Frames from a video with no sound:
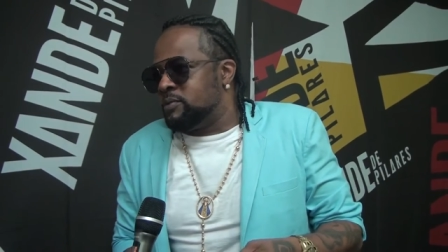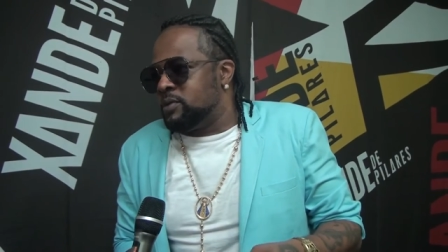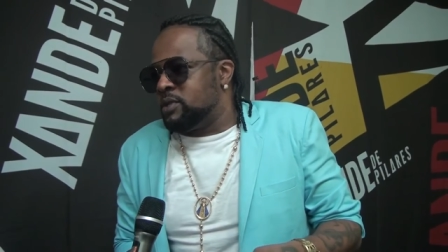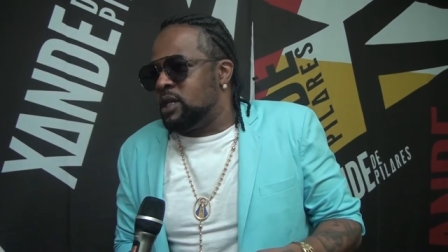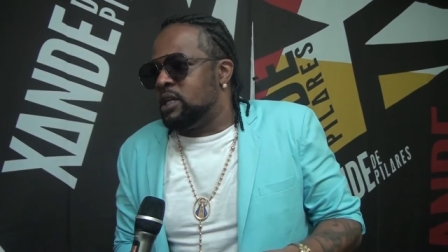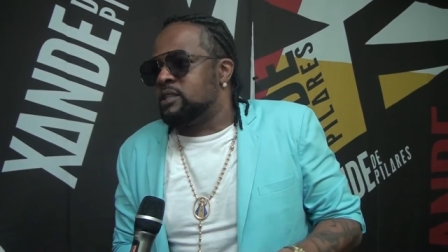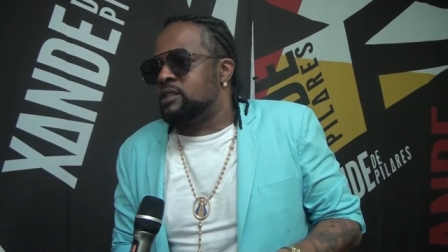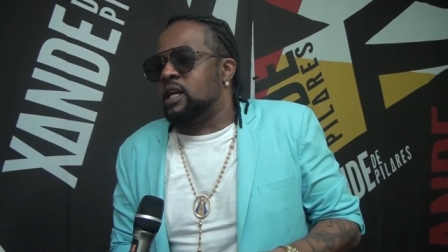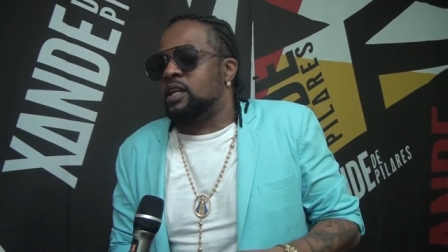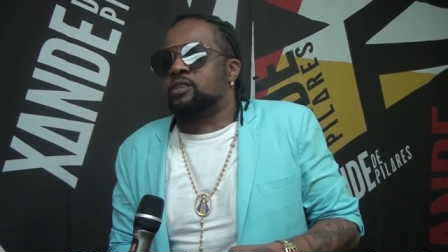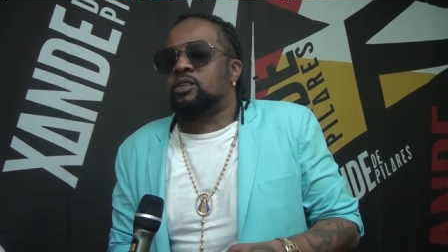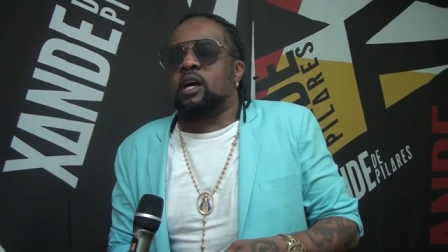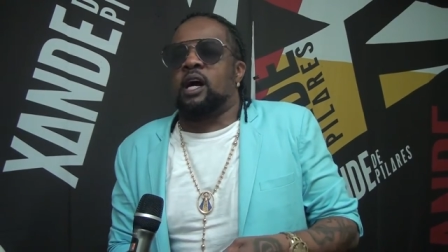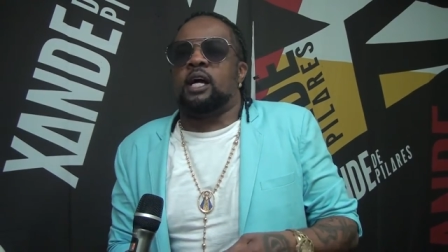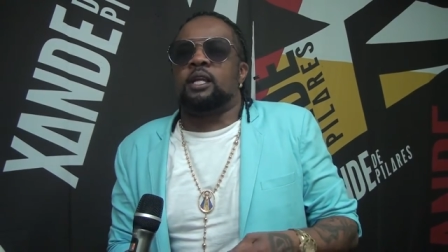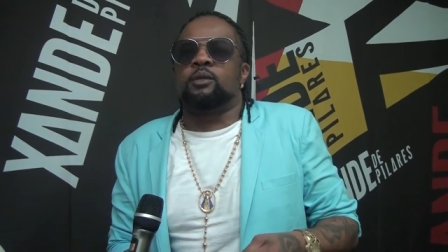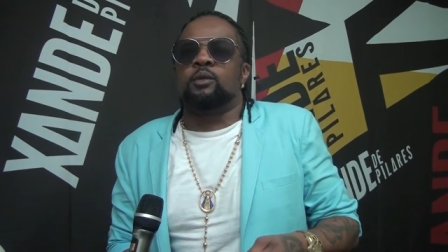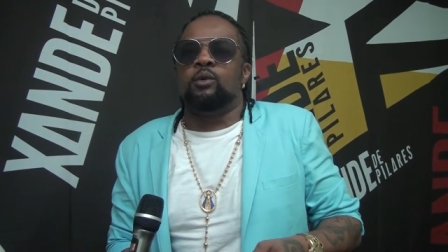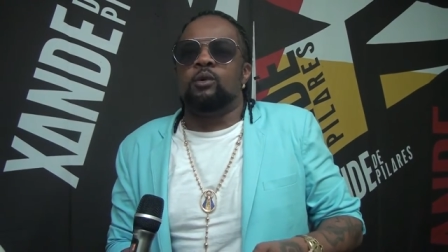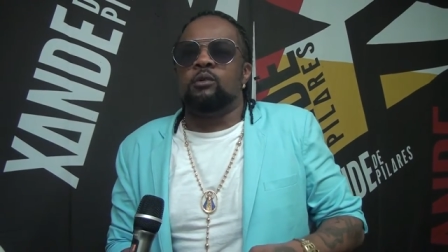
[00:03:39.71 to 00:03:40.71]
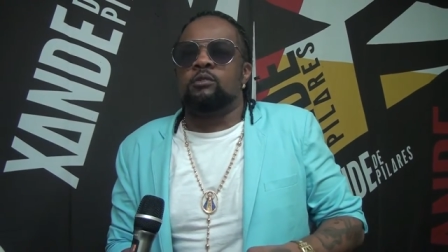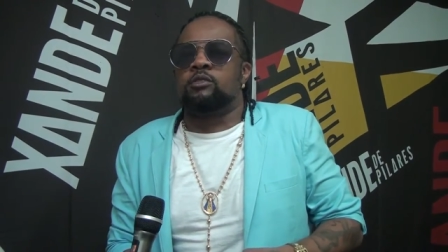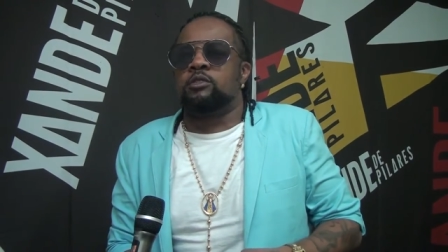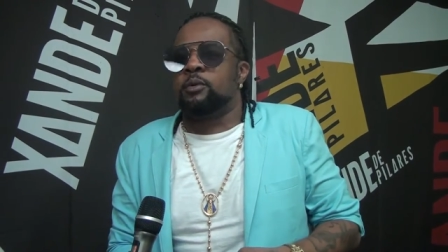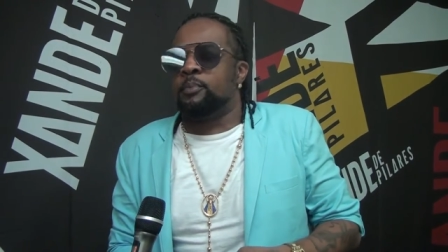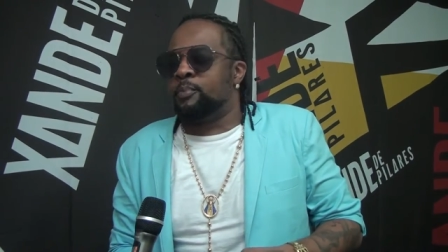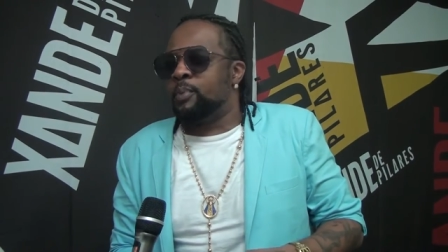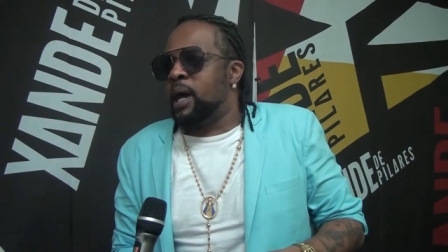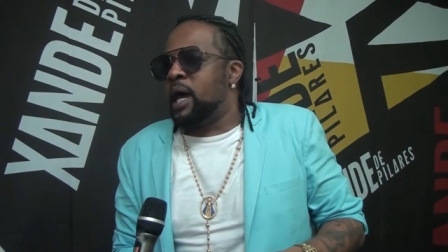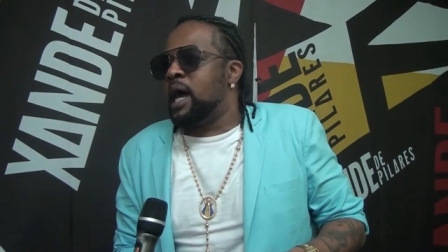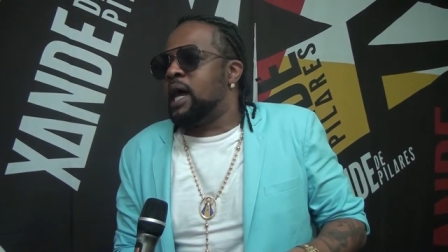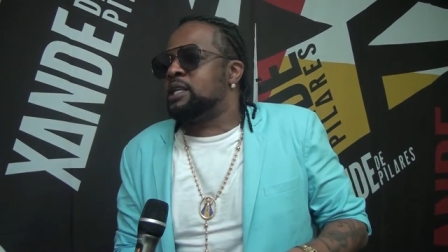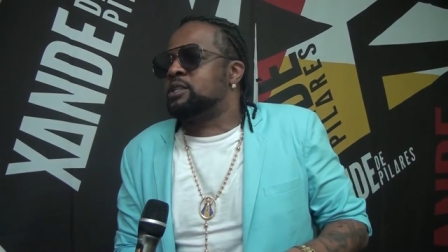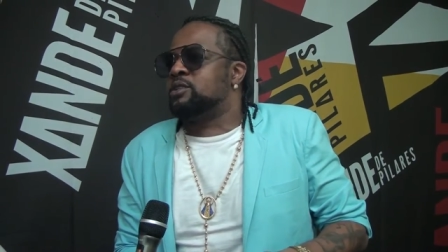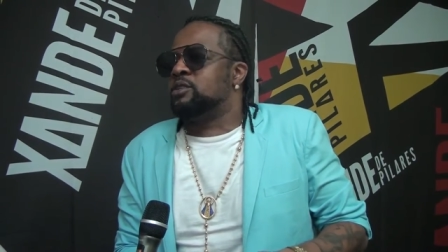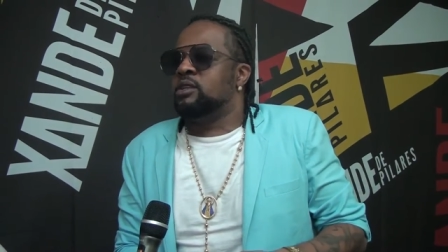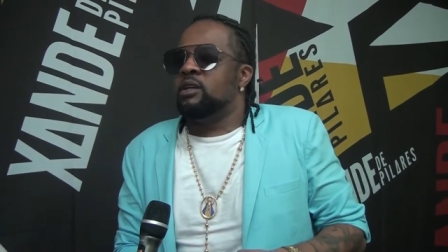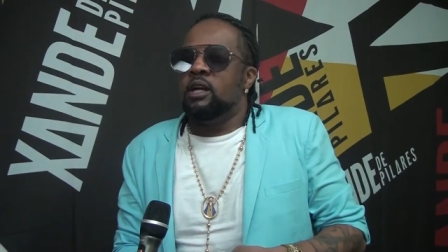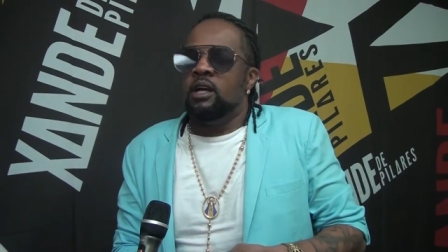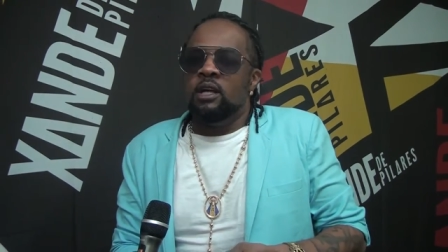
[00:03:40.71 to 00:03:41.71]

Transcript: de Elisete Cardoso, de Bete,